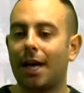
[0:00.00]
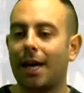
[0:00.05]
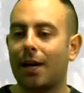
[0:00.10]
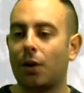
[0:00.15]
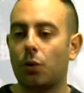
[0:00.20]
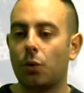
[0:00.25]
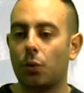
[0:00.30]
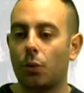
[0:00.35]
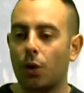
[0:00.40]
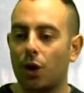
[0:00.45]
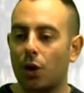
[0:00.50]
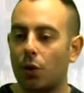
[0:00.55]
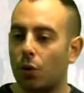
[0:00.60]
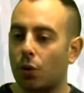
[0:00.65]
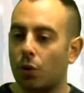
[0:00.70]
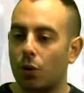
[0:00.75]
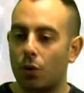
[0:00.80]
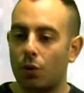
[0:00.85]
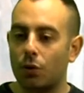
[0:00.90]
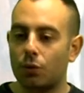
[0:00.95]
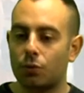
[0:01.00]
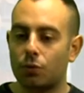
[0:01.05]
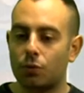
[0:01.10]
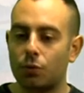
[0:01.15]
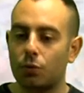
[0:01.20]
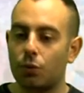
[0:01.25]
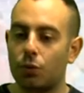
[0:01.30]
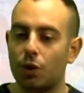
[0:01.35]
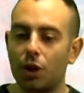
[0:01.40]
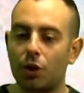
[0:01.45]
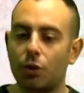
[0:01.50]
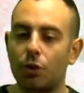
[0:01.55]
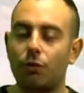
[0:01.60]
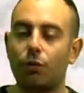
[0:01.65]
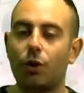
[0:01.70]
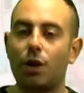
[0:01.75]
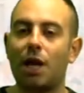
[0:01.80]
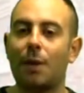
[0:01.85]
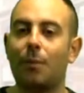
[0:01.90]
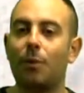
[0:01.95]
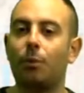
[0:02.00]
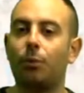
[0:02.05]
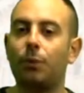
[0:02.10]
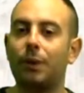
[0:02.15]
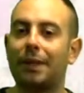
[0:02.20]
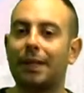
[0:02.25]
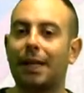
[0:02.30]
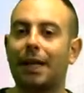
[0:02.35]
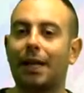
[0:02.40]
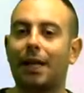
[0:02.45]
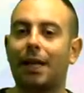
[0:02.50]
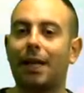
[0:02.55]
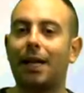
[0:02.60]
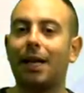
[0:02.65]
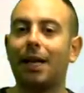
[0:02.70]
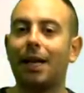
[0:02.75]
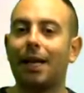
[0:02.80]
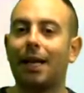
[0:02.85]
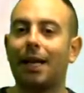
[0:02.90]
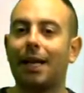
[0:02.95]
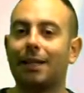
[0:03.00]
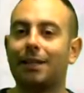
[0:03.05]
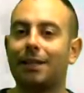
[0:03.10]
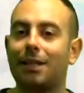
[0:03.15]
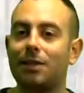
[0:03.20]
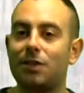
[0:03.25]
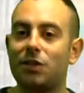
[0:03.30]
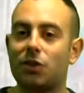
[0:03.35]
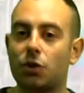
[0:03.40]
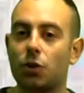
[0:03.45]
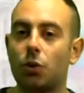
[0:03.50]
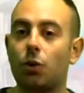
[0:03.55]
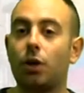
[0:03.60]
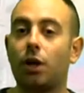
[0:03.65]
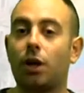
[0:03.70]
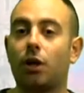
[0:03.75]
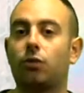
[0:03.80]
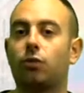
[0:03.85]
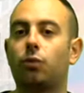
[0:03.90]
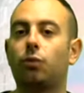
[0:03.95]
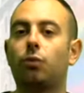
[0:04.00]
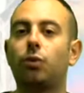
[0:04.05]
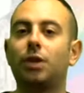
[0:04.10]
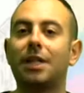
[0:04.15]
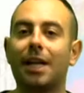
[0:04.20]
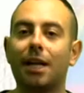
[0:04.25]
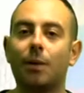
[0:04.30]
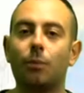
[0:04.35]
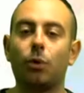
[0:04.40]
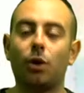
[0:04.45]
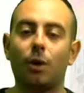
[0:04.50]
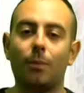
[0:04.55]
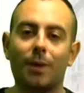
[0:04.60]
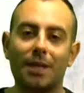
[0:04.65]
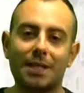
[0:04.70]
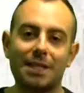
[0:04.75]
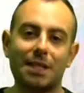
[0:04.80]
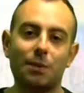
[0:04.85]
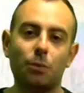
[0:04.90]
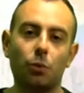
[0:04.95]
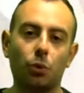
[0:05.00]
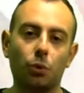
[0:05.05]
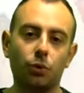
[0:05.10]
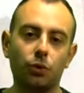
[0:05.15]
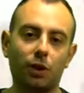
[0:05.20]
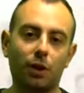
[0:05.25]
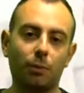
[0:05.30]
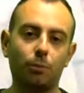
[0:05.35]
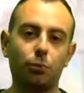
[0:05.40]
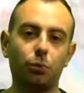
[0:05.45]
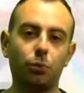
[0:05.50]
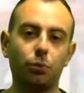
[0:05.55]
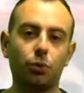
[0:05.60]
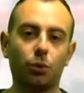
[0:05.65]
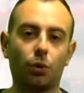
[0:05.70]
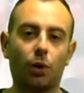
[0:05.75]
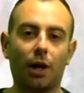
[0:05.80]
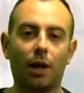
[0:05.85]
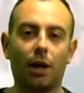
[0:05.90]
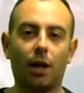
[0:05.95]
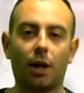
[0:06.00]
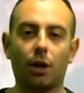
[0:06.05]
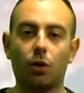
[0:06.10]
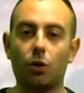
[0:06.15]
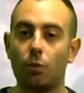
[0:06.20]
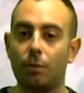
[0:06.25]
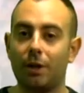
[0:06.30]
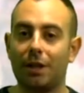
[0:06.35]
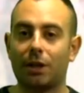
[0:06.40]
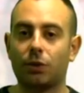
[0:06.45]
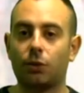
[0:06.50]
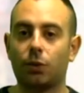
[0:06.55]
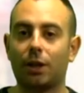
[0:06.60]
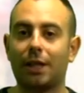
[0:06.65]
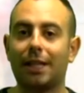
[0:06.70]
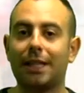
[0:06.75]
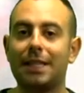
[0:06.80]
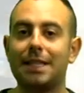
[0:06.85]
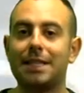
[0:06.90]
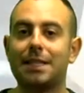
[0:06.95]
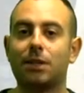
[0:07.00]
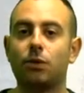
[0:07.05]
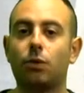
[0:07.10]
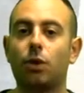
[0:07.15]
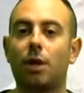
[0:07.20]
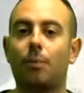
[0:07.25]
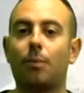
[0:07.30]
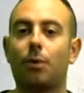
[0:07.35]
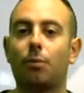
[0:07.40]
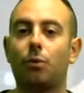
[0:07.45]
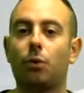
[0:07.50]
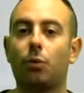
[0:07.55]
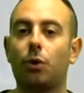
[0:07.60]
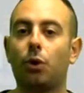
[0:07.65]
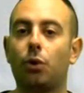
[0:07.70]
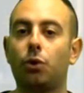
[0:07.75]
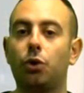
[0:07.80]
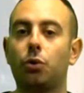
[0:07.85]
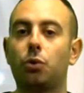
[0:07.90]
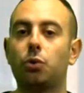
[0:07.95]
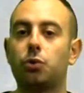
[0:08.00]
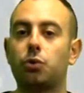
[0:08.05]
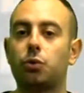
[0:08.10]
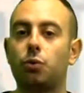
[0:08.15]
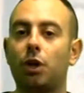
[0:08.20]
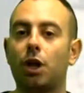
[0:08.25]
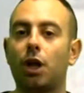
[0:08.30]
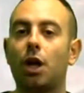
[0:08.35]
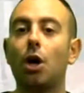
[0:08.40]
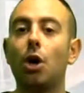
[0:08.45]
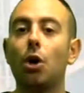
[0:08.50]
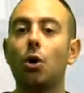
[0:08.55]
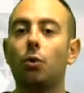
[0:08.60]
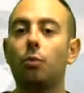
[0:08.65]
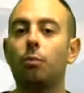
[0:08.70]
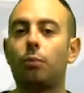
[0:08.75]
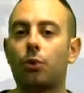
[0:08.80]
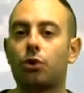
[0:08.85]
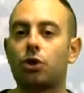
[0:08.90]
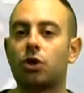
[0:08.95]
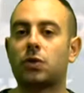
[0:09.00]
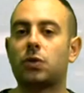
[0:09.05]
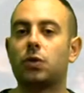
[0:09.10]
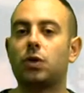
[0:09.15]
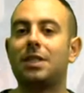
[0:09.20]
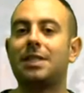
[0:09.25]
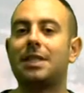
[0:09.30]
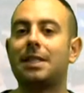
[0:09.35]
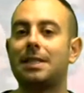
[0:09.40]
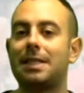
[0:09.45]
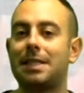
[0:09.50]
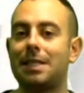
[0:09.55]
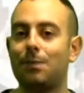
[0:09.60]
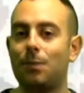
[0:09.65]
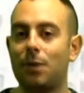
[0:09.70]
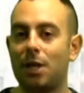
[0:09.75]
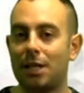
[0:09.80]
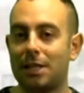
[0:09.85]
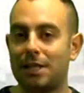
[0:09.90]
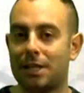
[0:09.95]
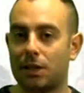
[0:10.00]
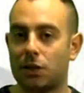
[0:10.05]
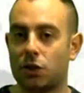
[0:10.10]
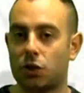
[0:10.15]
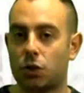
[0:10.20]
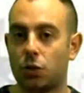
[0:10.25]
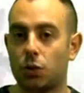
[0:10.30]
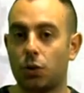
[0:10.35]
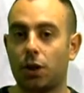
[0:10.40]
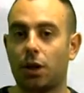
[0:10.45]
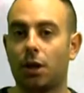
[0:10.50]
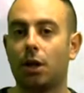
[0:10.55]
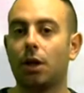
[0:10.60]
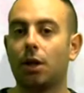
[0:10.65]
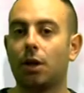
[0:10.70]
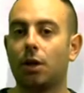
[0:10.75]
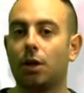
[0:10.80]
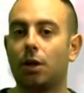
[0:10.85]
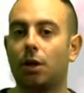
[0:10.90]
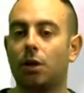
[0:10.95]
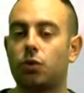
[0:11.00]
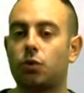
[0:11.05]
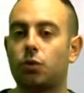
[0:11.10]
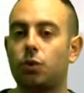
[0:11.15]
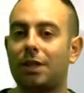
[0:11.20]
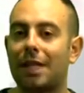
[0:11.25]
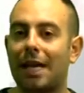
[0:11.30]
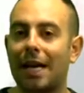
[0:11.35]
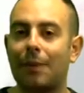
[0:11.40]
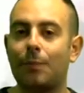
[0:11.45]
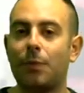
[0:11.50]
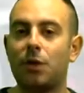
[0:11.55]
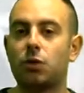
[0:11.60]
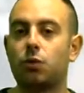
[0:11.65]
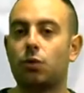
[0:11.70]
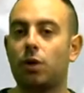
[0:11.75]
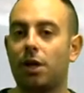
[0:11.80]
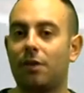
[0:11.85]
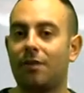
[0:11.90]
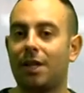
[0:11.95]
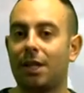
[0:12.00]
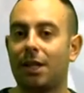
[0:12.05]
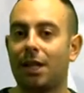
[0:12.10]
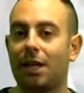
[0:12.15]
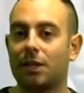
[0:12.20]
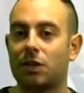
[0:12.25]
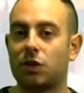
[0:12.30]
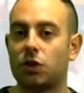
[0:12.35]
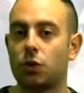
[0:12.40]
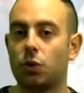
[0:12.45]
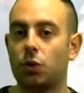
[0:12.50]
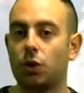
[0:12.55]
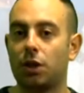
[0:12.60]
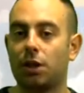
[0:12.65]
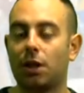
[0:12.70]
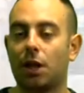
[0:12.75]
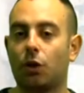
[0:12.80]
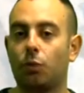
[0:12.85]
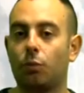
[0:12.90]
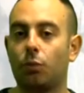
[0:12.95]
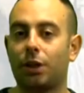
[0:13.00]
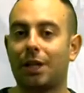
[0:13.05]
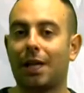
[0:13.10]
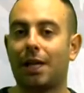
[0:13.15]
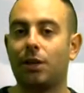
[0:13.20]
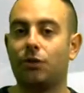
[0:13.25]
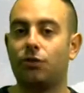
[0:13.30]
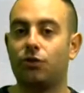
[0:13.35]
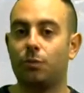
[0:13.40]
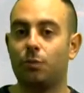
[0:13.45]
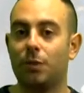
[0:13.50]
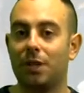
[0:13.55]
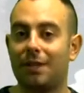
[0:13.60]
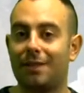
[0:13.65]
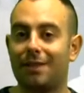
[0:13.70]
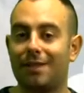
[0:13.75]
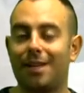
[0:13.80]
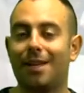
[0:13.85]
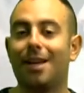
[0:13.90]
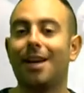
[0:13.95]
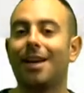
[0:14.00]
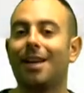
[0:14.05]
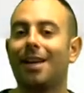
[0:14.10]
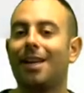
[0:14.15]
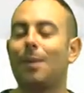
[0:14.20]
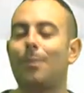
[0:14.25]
Ecco, quello su cui noi vogliamo puntare l'attenzione, su cui daremo il massimo contributo al comitato organizzatore è proprio quello di costruire un processo di sensibilizzazione eh, sui temi e sulle rivendicazioni della comunità LGBT.